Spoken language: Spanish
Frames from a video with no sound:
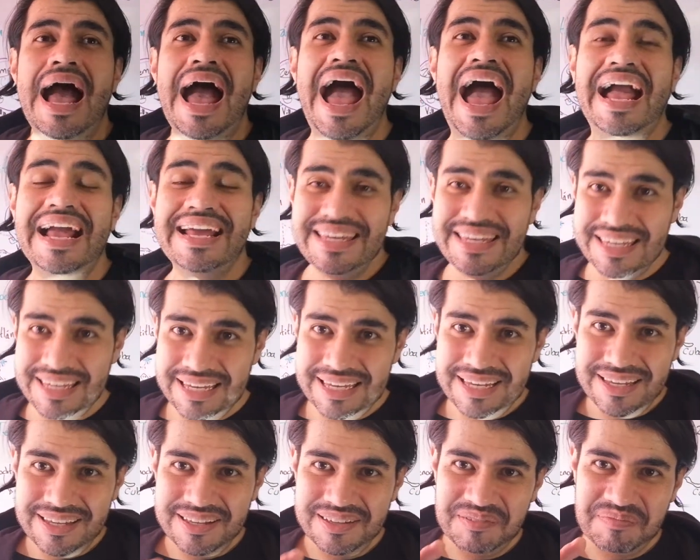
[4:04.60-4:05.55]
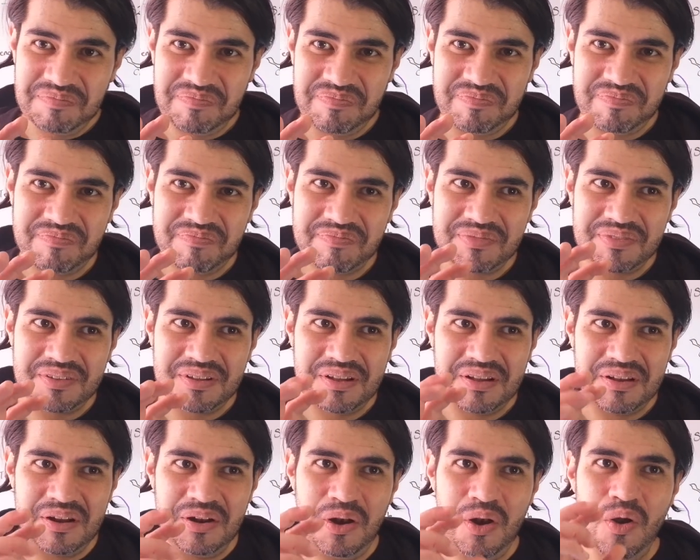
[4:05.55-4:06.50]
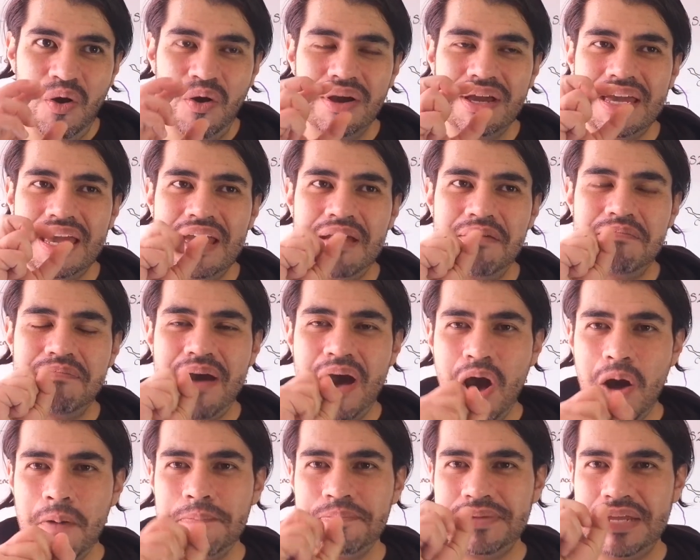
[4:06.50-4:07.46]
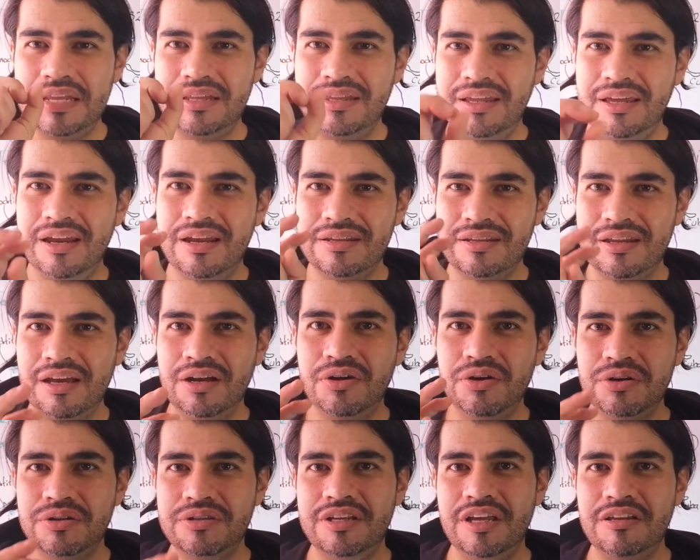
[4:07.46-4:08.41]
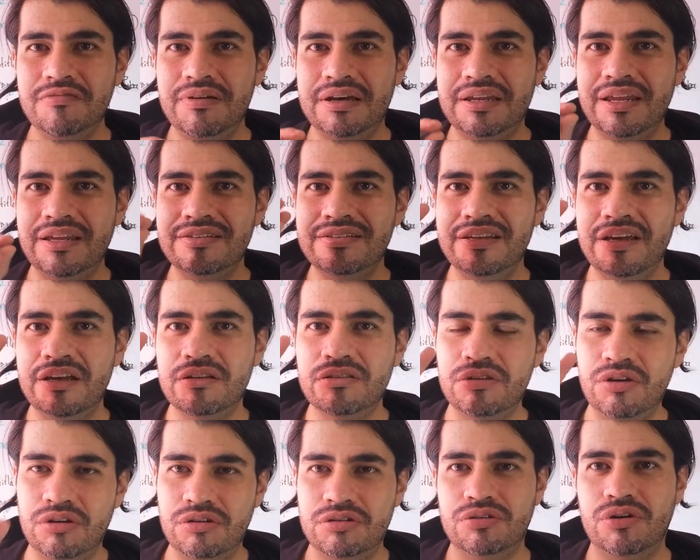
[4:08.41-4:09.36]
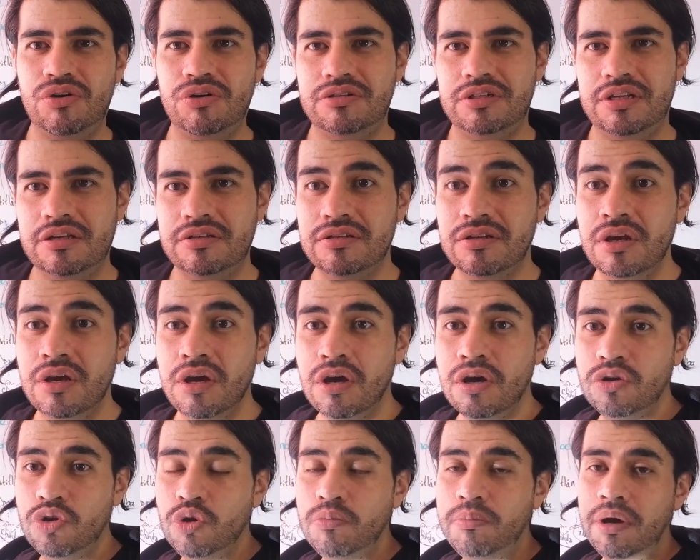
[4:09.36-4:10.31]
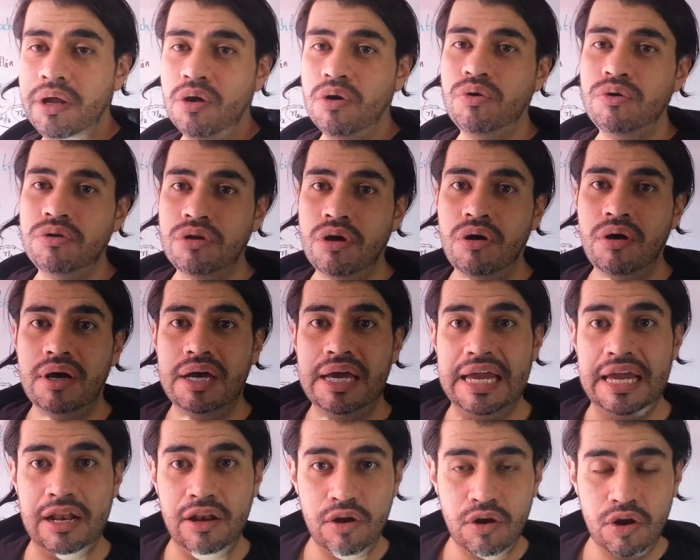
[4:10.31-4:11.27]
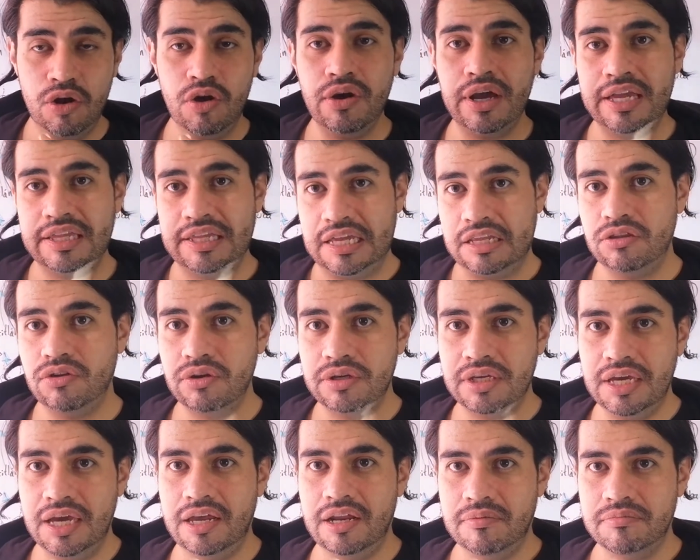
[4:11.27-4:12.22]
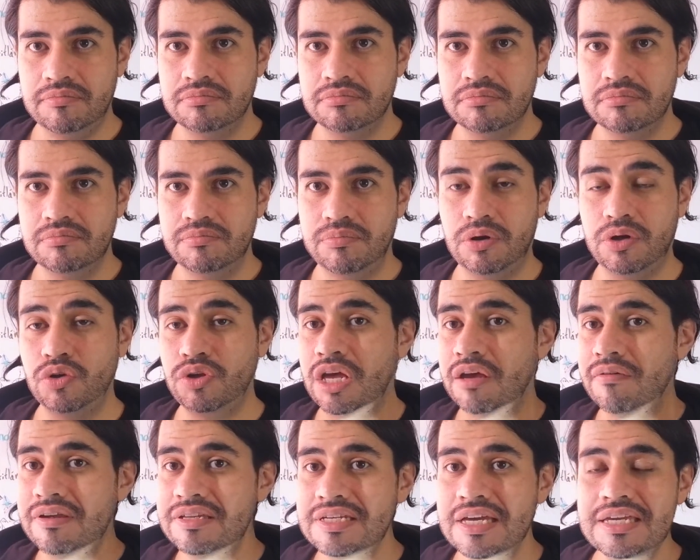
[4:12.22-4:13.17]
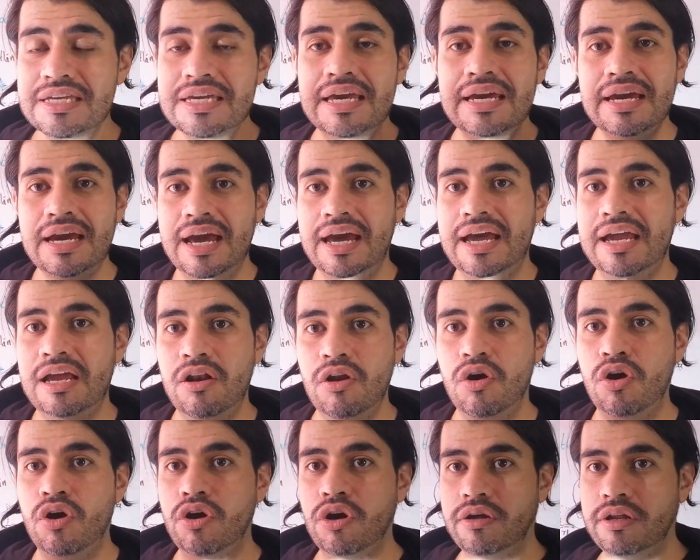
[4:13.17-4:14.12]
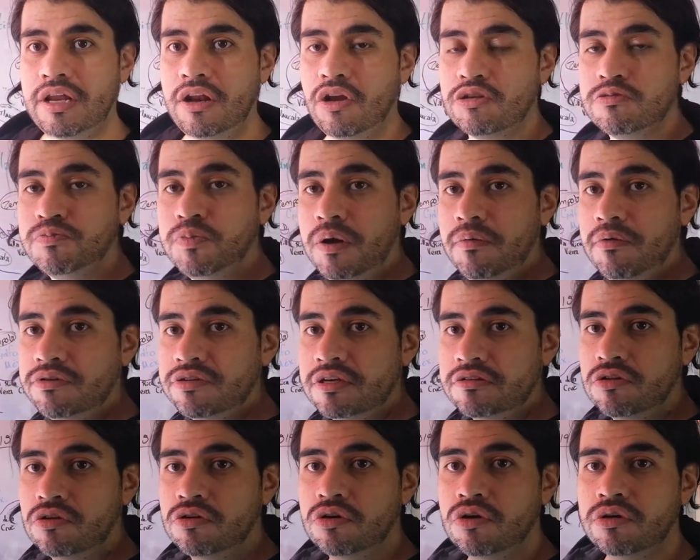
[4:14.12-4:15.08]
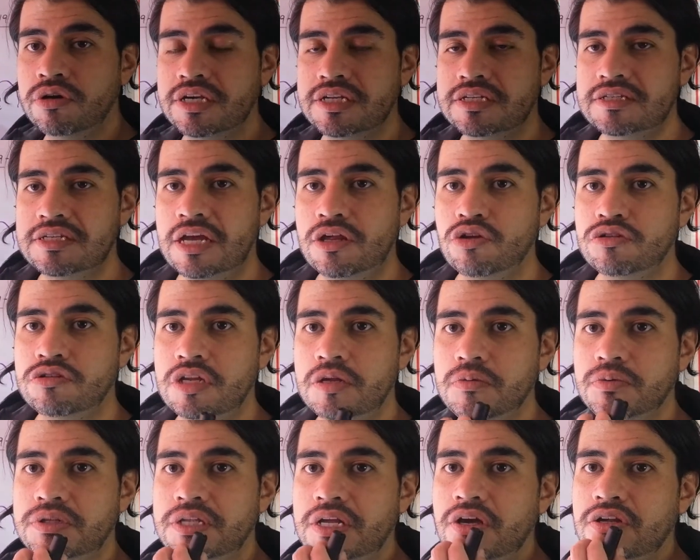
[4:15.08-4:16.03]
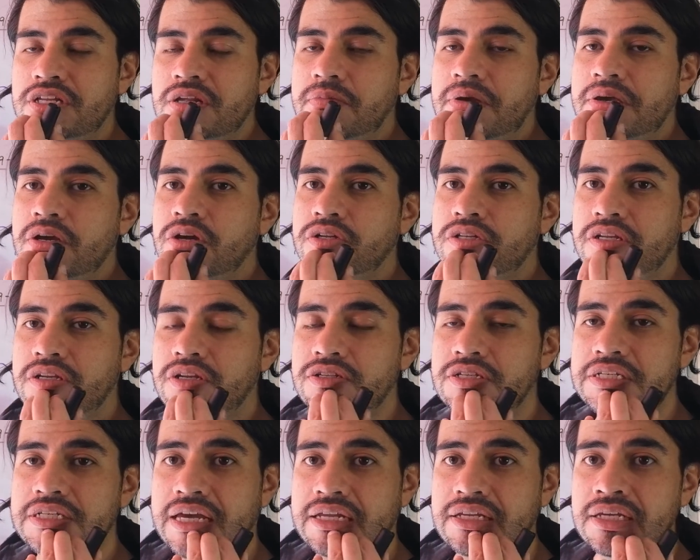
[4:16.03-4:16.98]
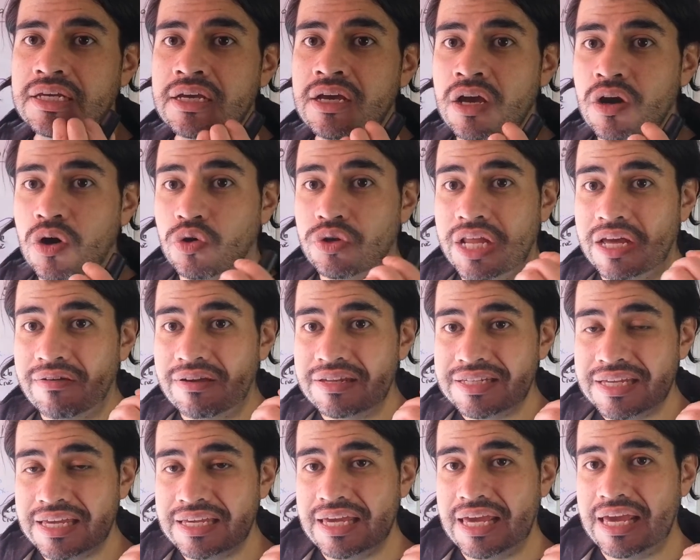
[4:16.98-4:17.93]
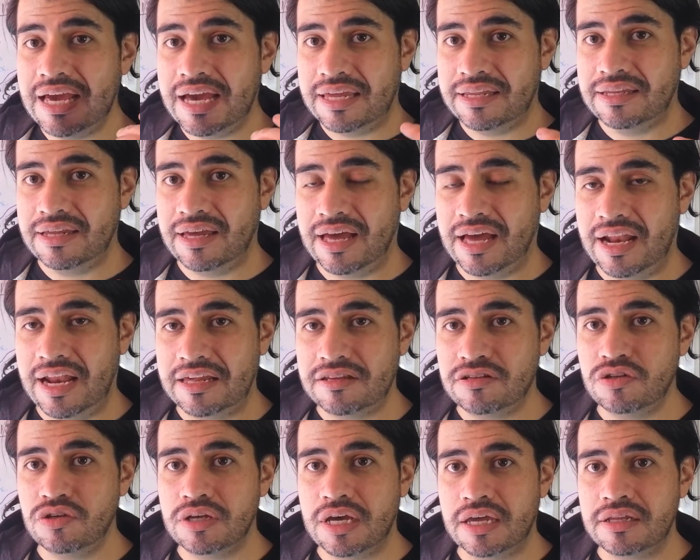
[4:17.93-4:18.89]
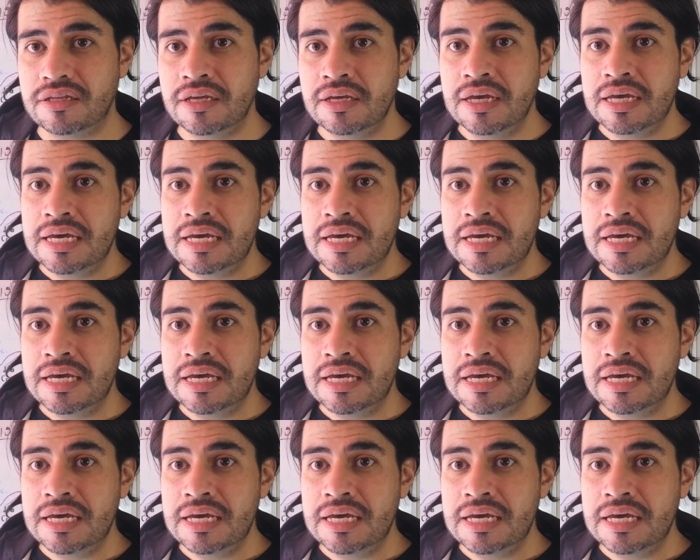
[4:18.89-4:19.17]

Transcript: Aquí lo que va a obtener Hernán Cortés van a ser dos cosas. Número uno, el oro que tanto quiere. Porque una vez que llega el oro de los pueblos que son conquistados, tributarios de México, Tenochtitlán, una vez que llegan a la ciudad,